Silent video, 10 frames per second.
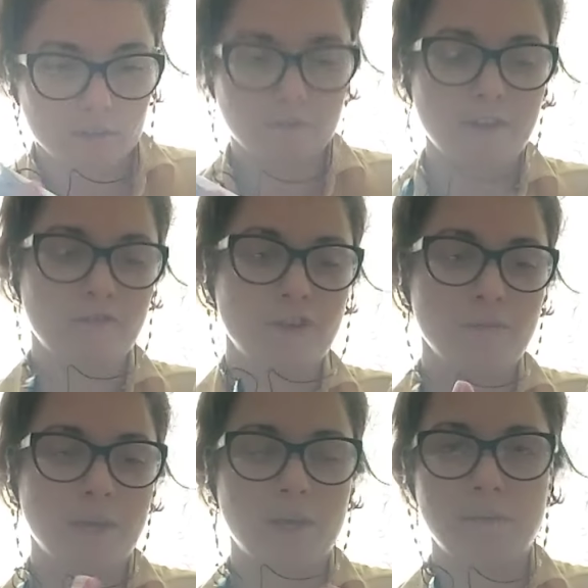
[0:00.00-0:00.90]
Wam
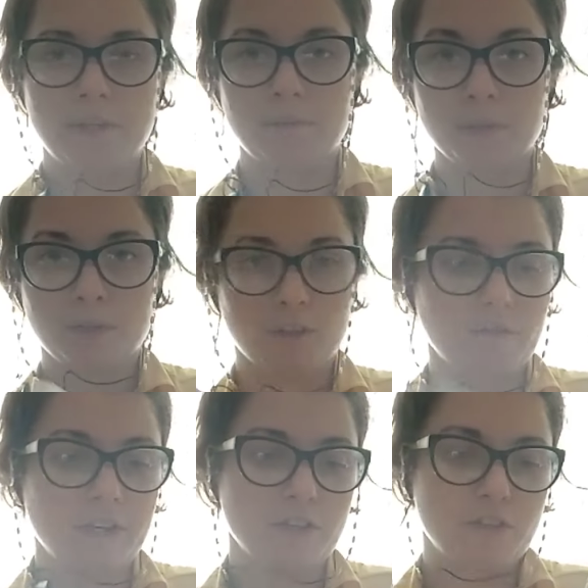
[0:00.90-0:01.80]
filmiki będę
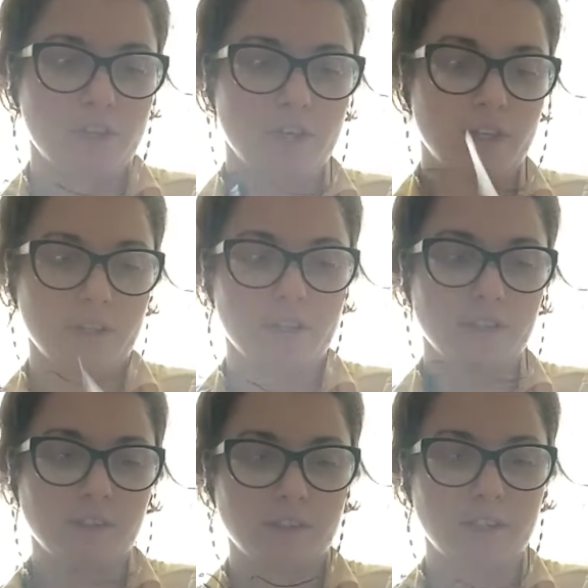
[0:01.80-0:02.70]
montować.
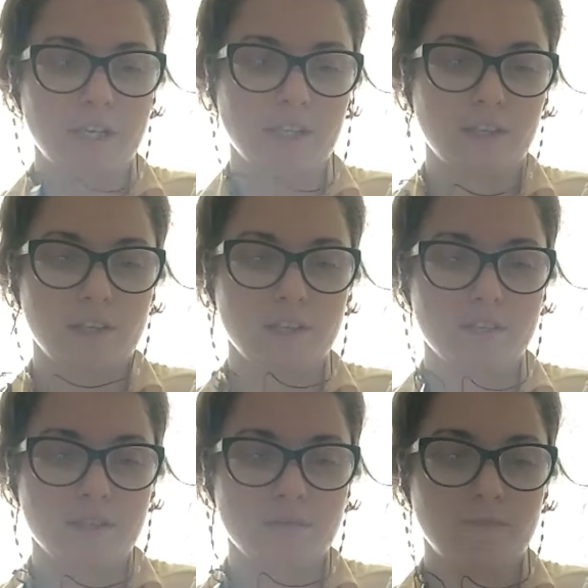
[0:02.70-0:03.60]
Tak, i
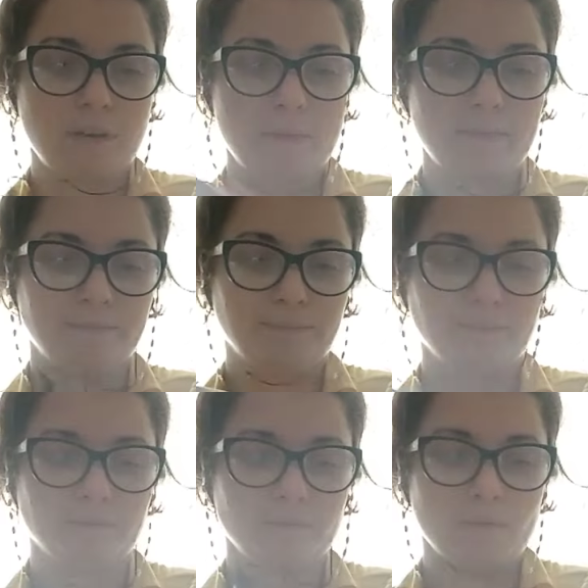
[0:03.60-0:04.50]
zasuwamy
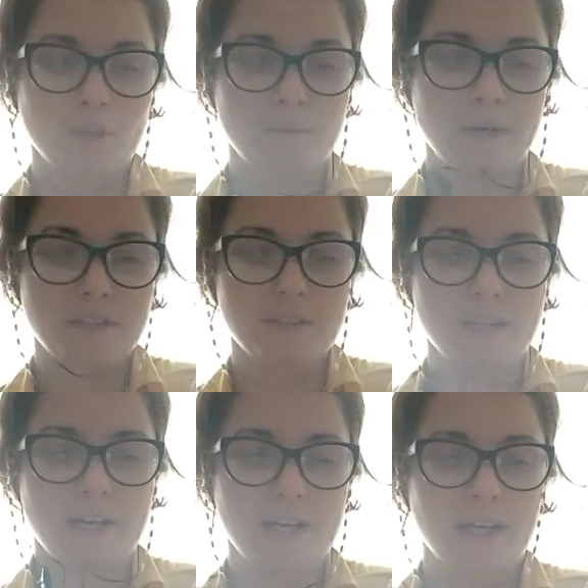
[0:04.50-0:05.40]
do pracy
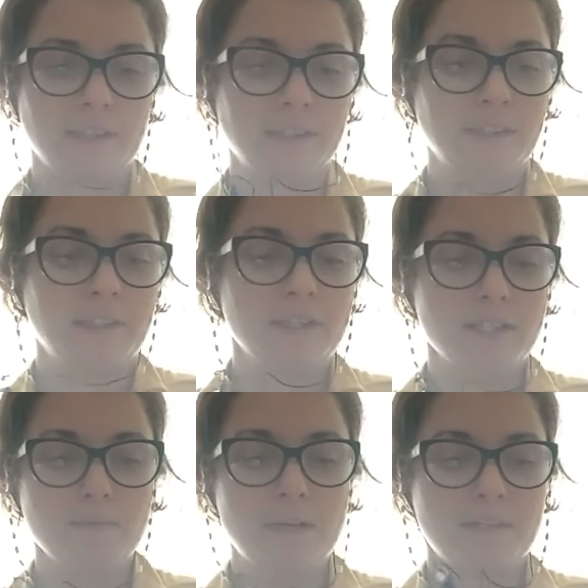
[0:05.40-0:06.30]
dalej.
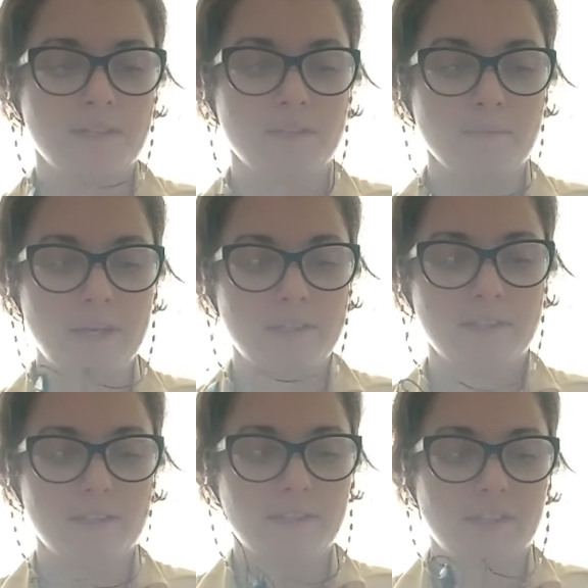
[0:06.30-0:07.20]
Z pracy do
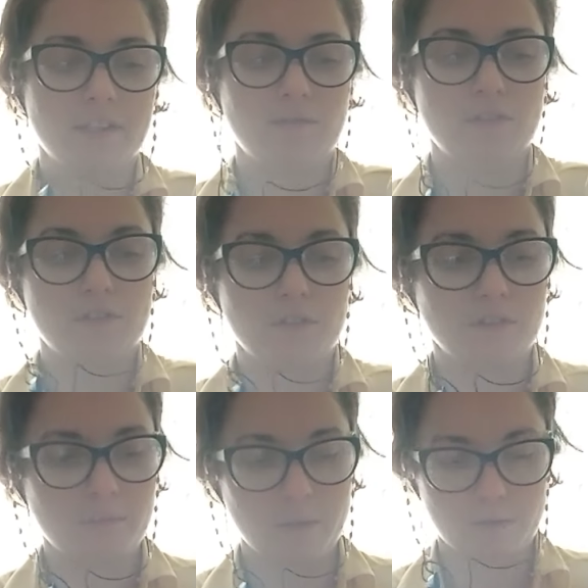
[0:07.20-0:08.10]
pracy, także widzicie.
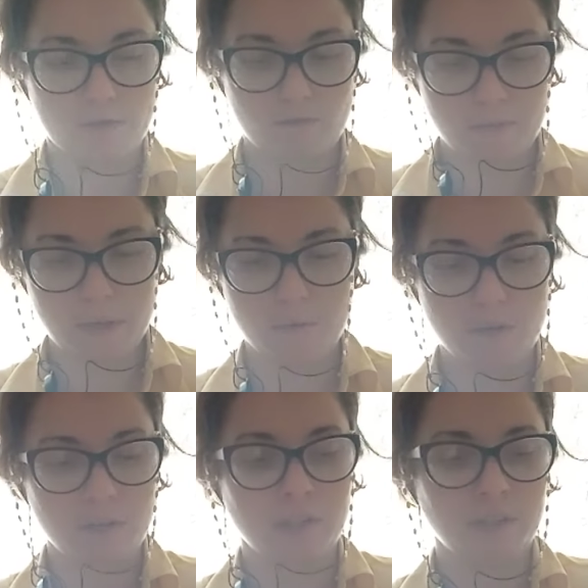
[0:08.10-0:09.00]
Coś wypadło.
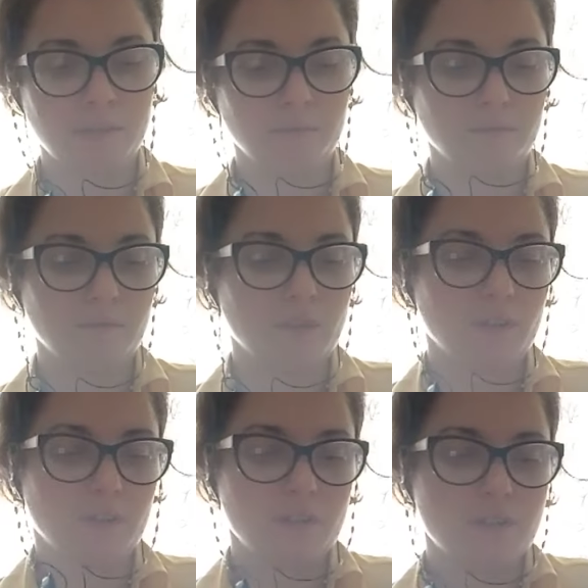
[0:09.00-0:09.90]

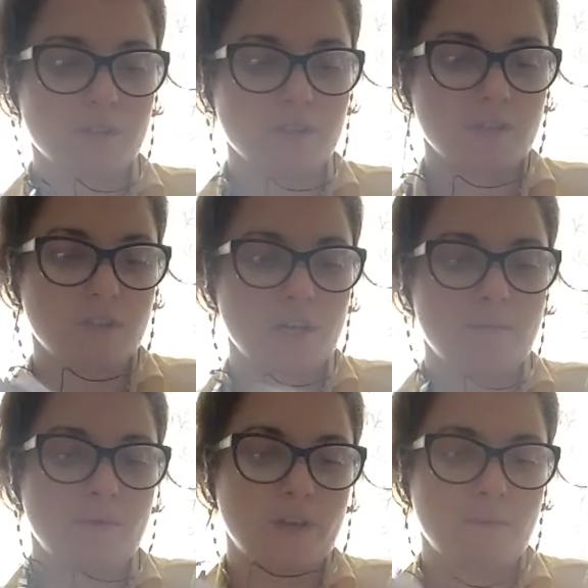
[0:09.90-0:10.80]
Co chcesz
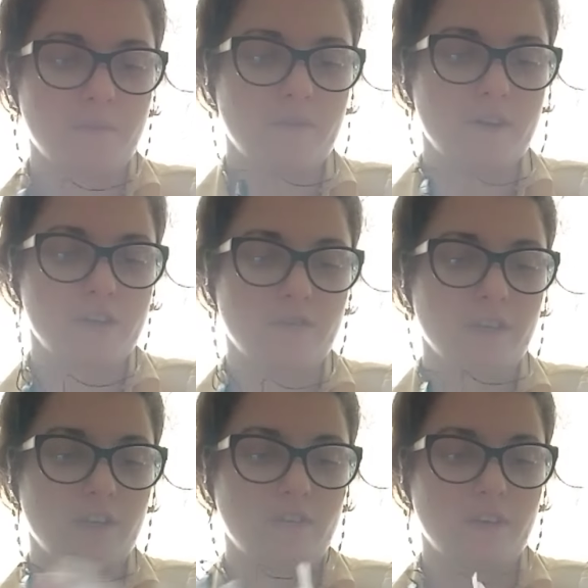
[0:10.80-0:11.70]
jemu jej powiedzieć w
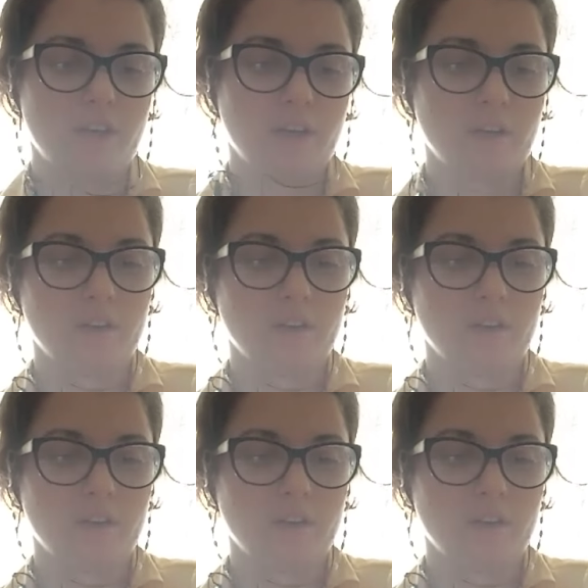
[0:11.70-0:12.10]
tej chwili?